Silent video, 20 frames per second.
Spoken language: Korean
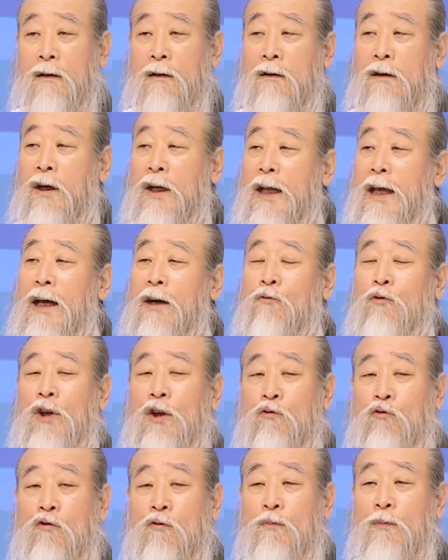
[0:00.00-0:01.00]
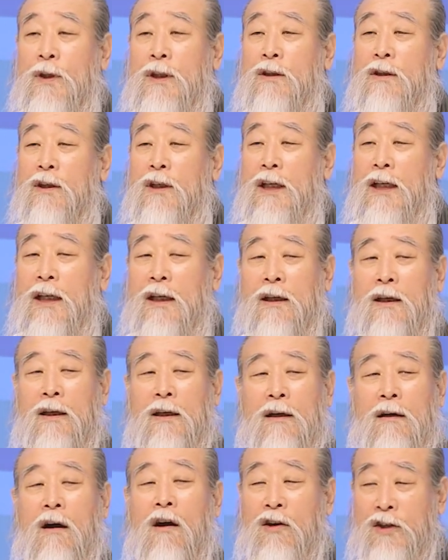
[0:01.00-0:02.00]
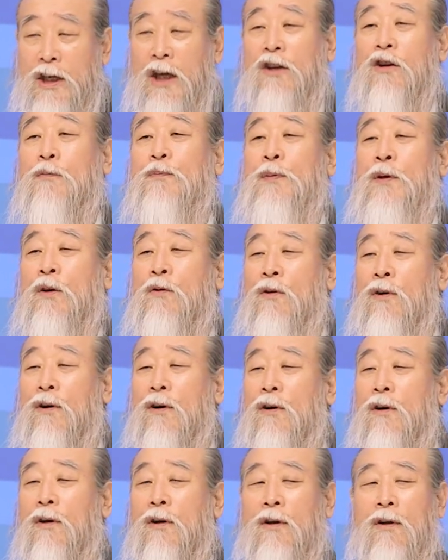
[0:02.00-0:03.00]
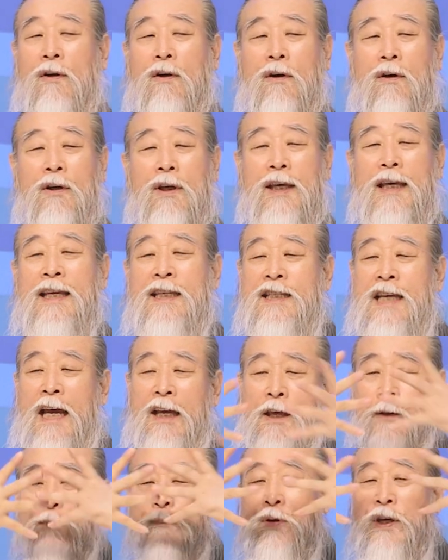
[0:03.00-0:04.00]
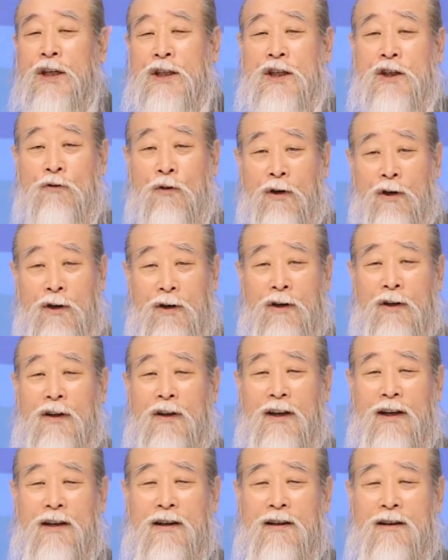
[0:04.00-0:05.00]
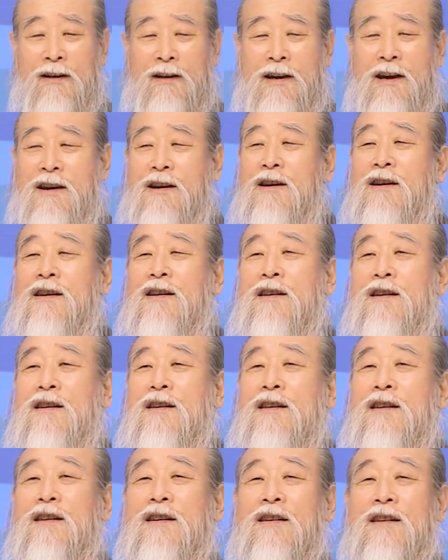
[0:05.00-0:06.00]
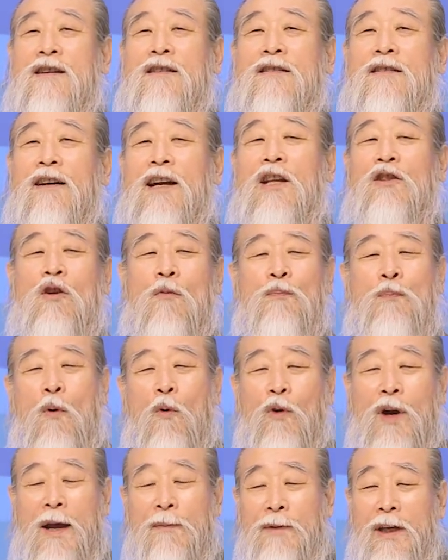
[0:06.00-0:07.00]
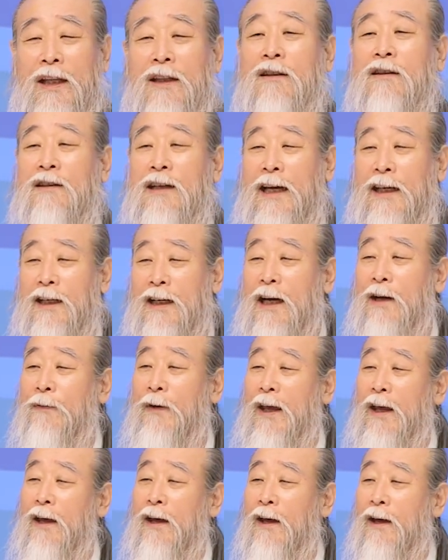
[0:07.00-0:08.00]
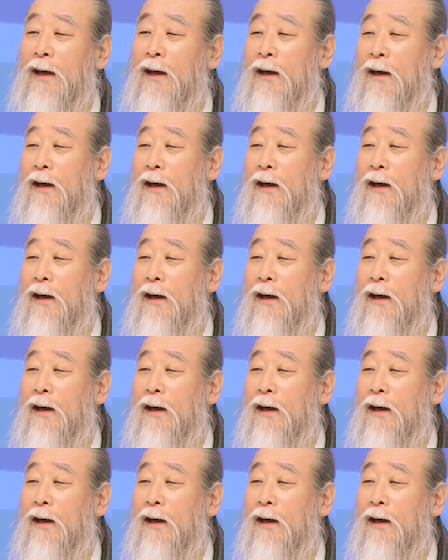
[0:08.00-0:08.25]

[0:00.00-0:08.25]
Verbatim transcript: 그래 우리 국민들이 어깨를 피고 인상이 피지고 하, 그래도 보람이 있는 가인가 배?